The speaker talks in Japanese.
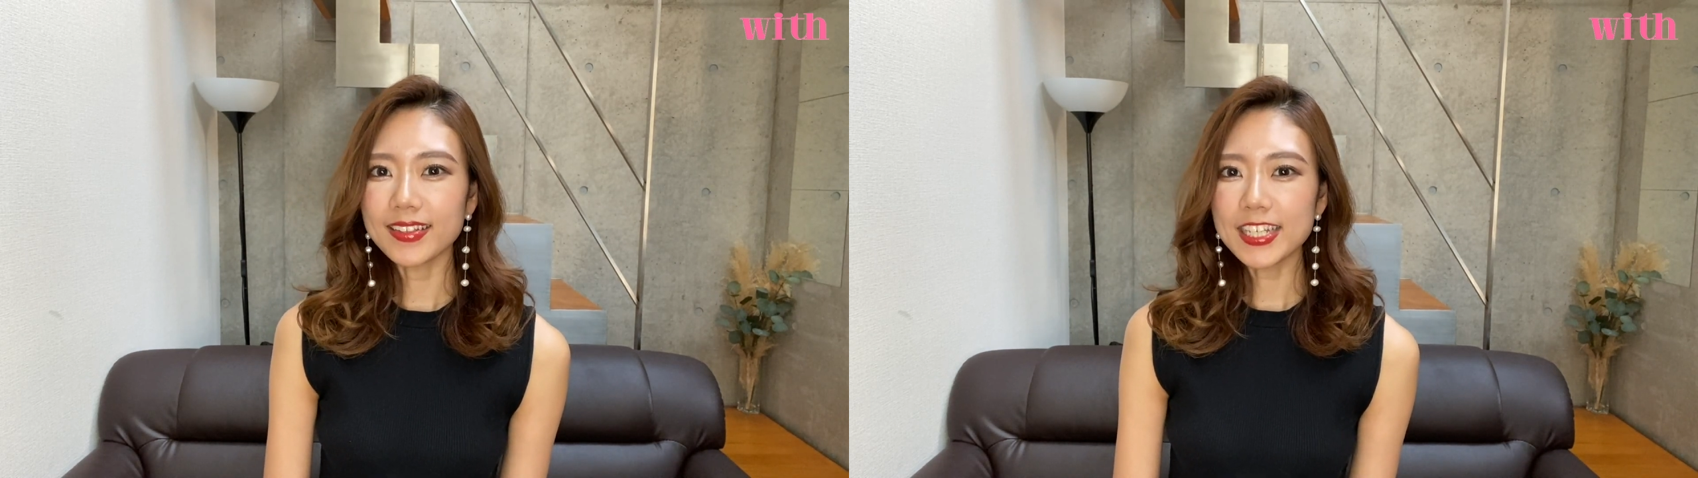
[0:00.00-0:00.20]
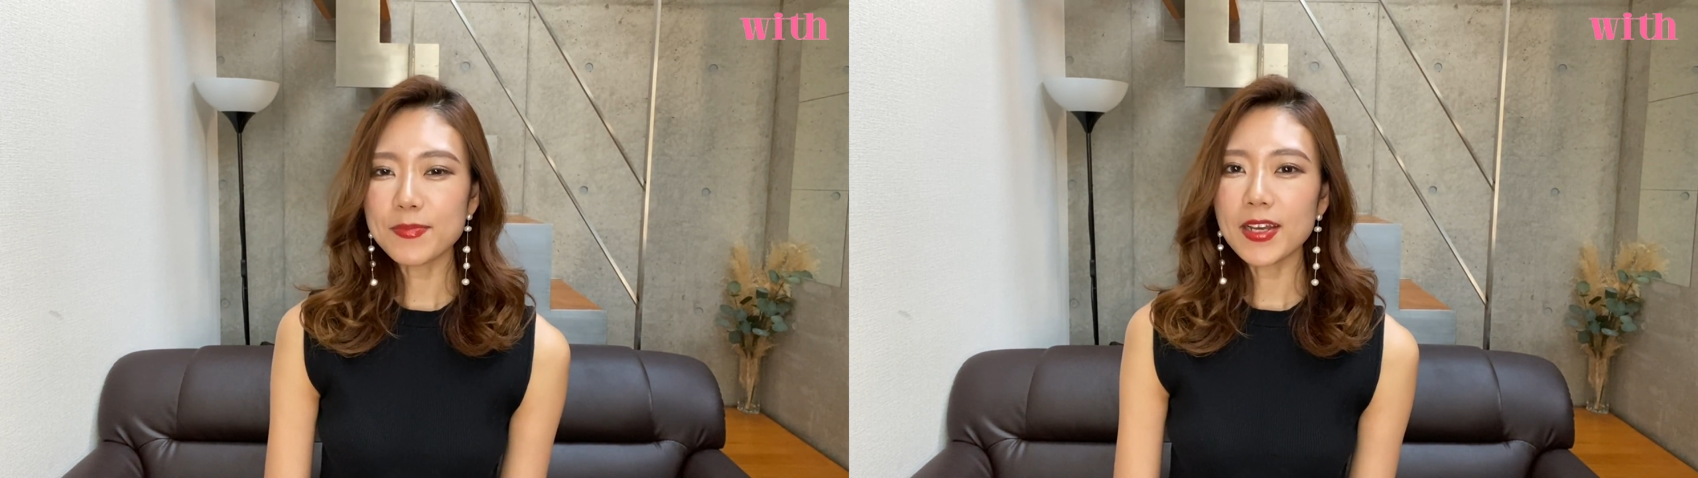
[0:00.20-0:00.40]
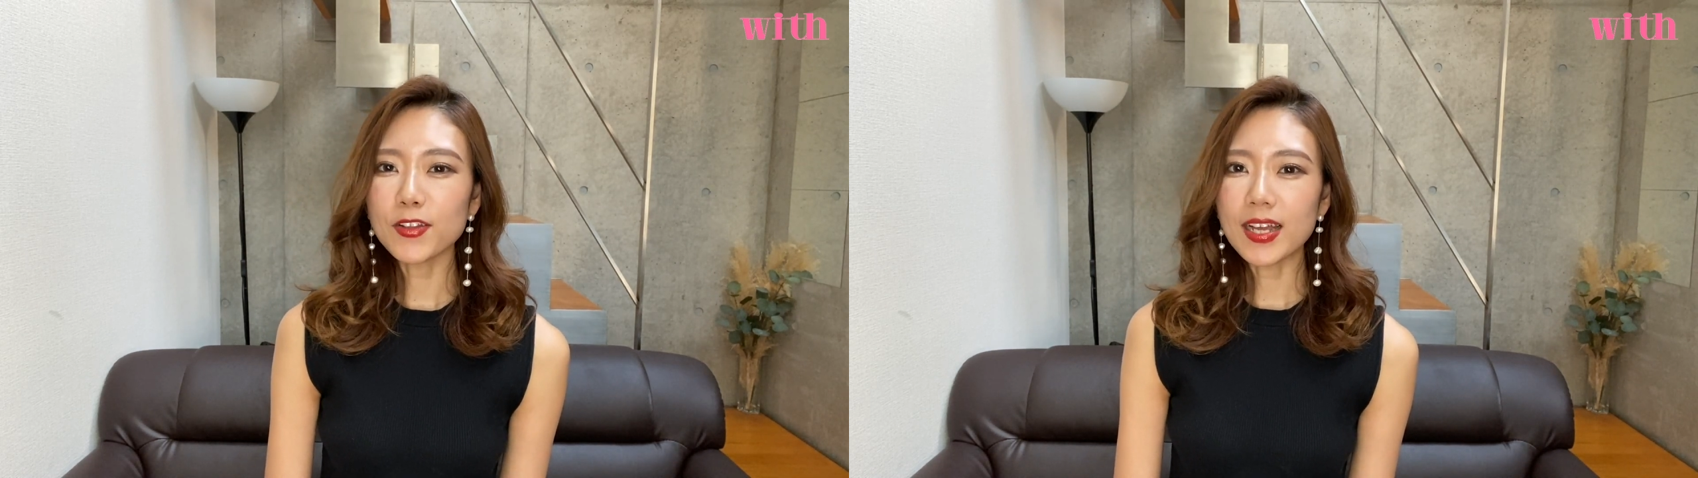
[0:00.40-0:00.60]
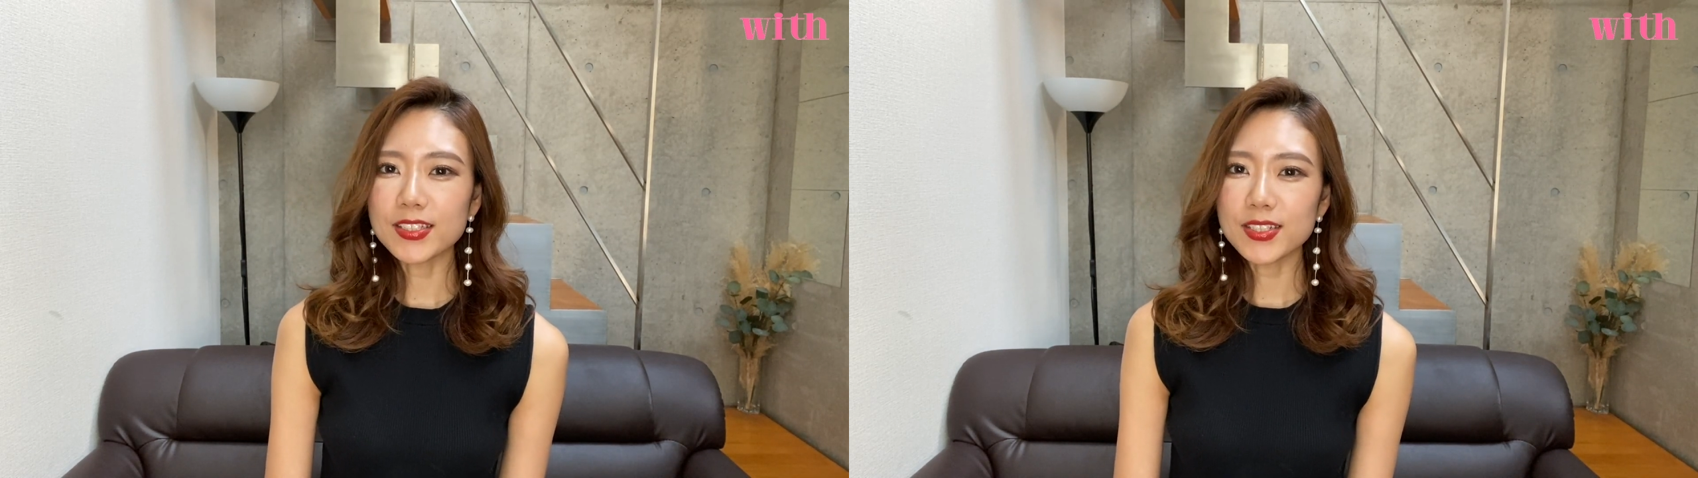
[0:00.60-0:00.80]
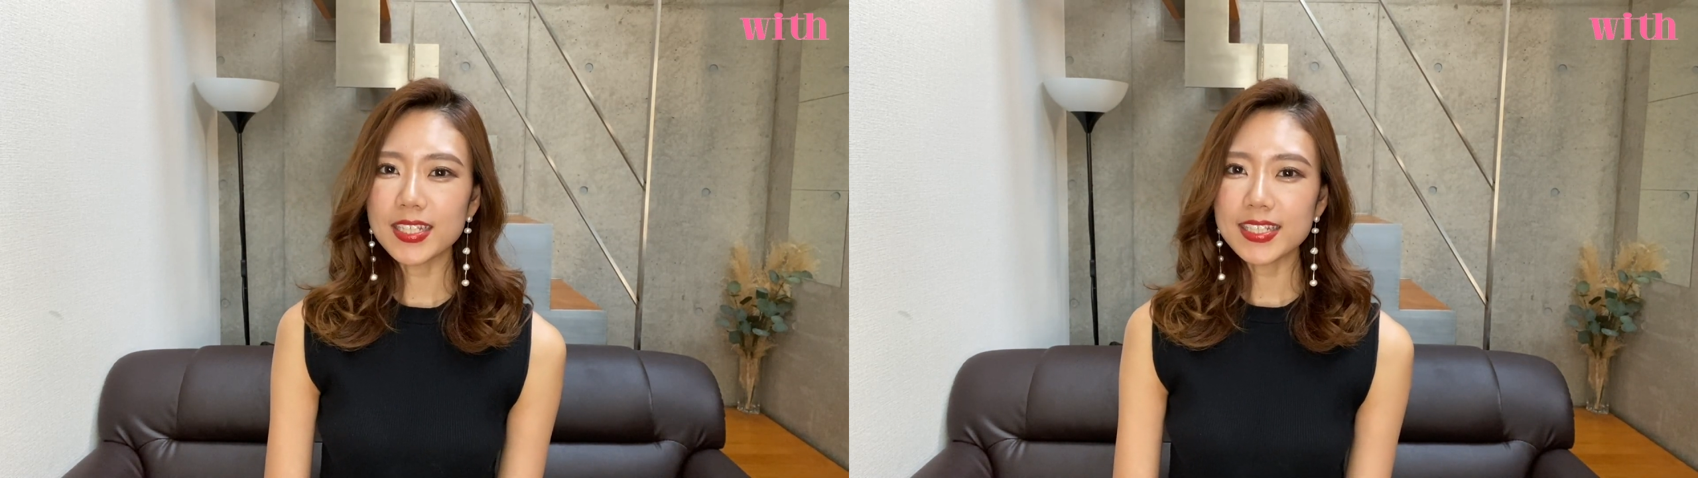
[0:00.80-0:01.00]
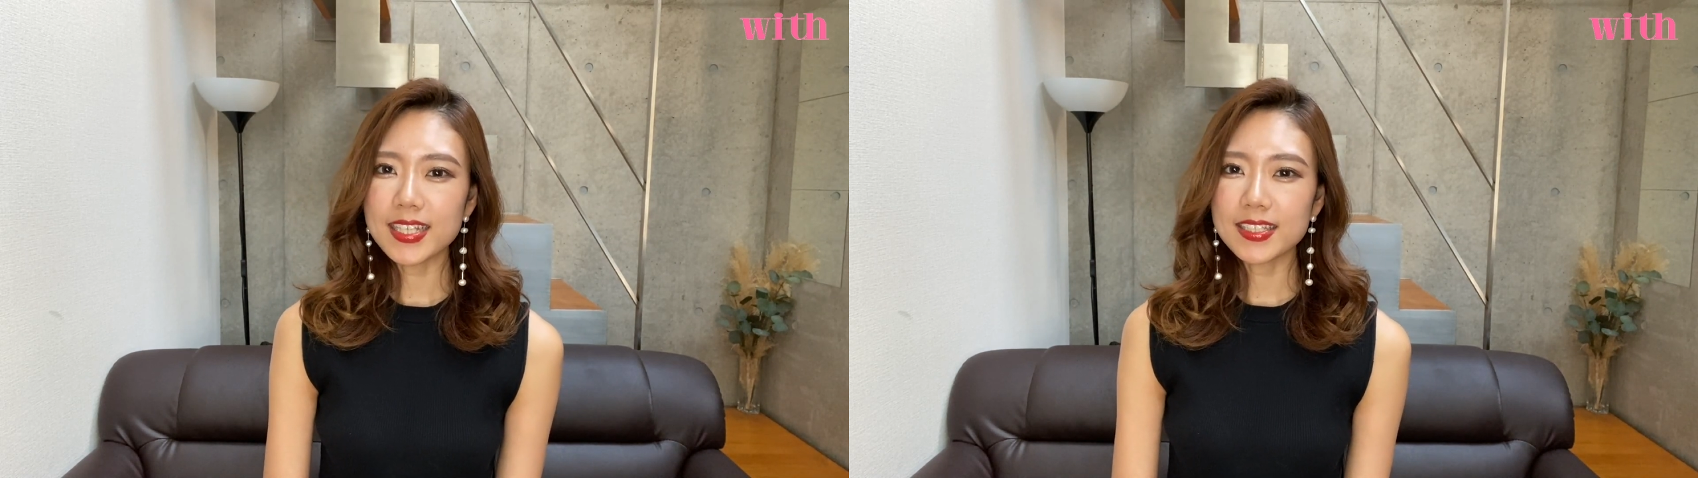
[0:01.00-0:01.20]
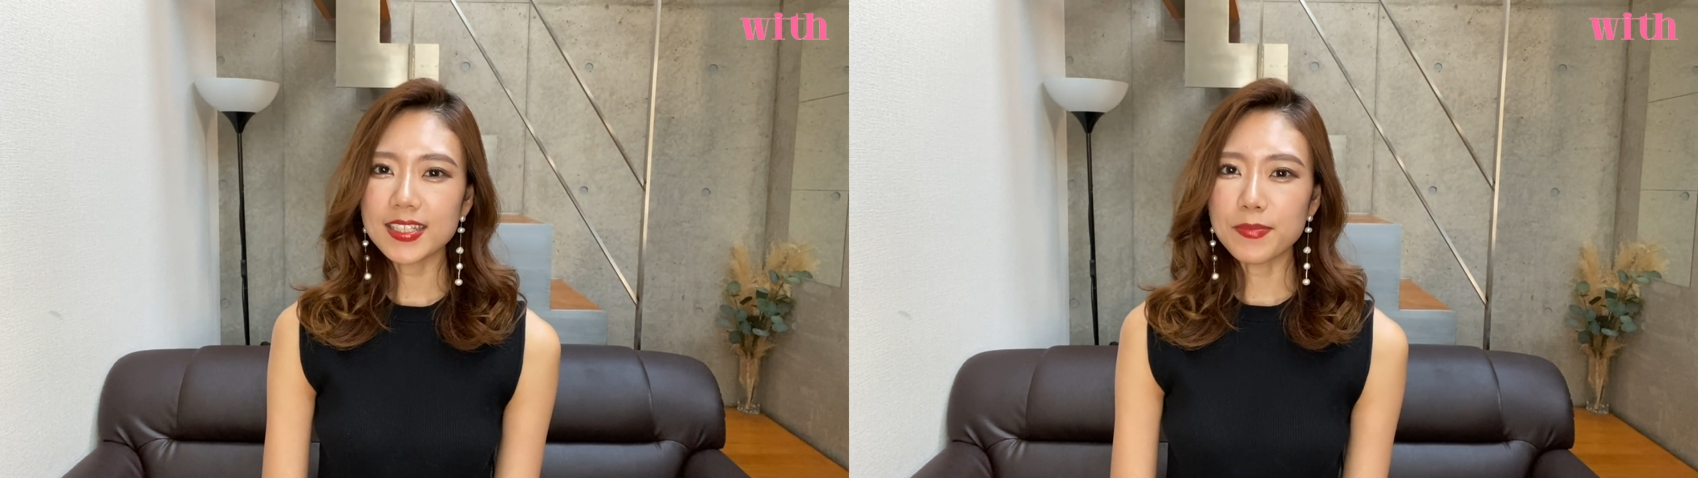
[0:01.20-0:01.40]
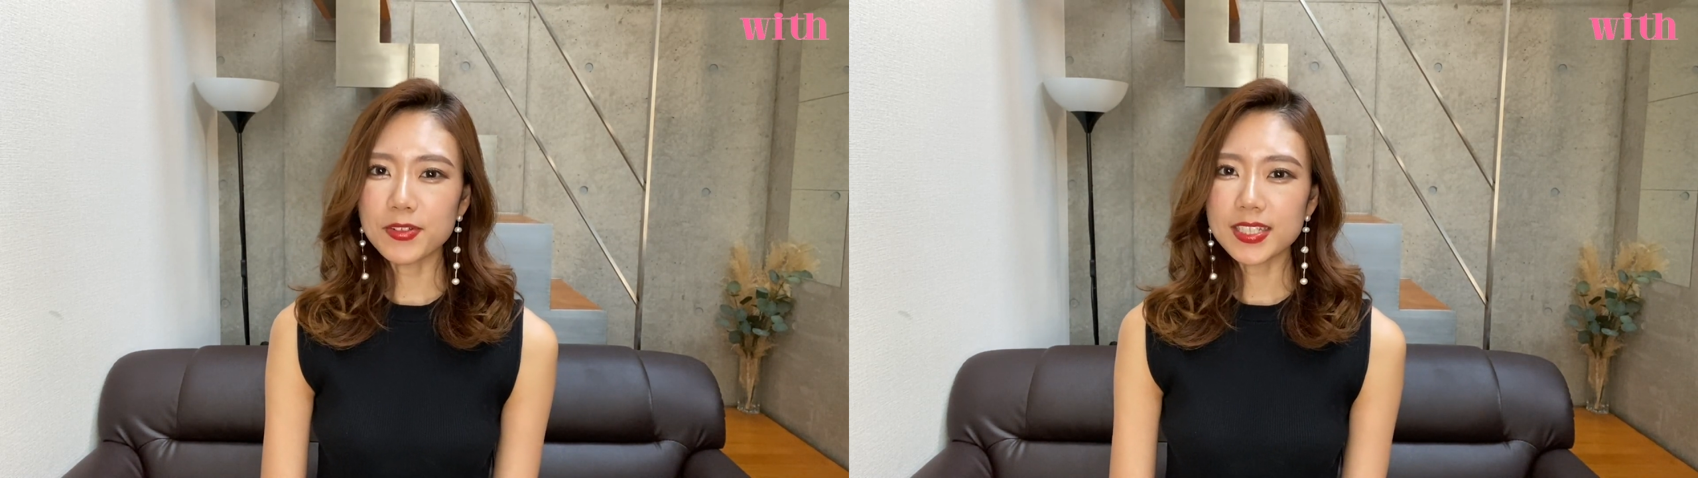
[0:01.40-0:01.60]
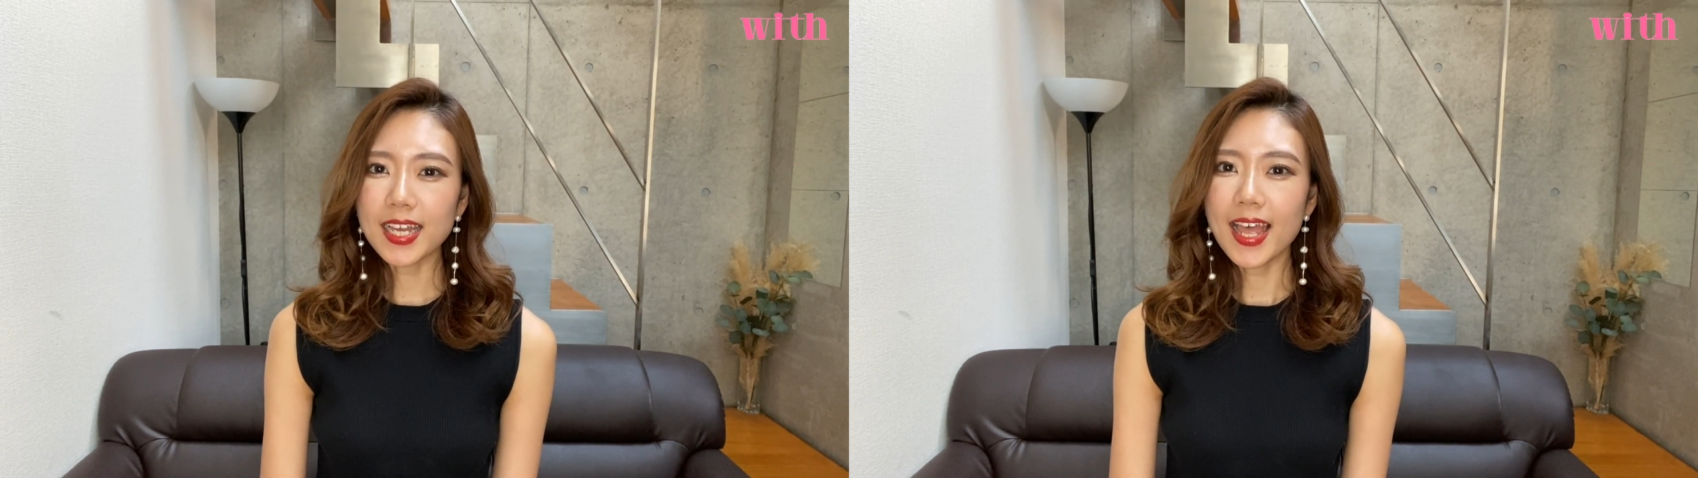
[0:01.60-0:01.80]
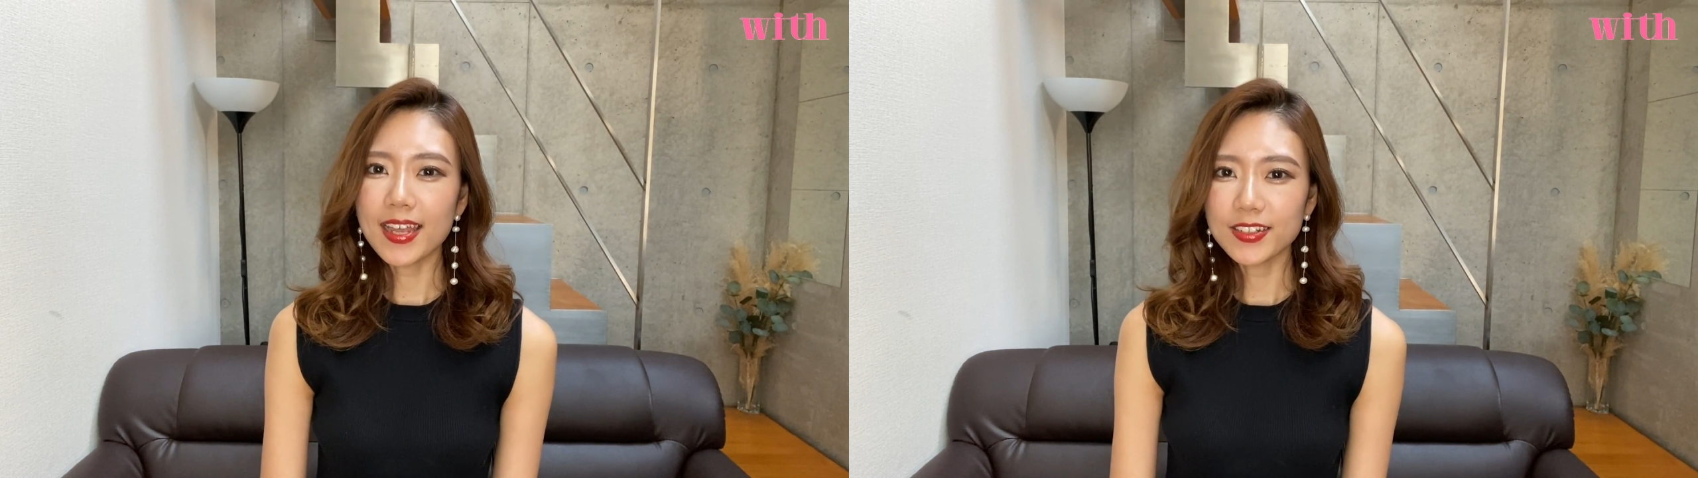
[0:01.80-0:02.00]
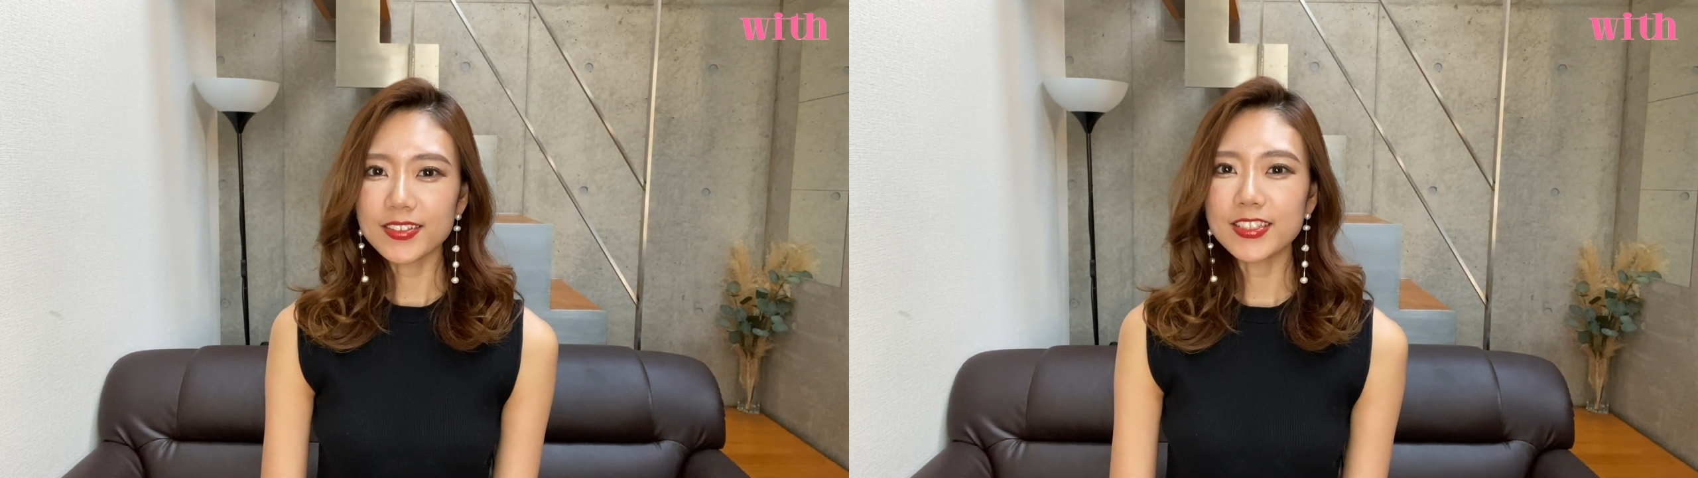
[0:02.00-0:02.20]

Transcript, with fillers: 今の暑い季節でも使える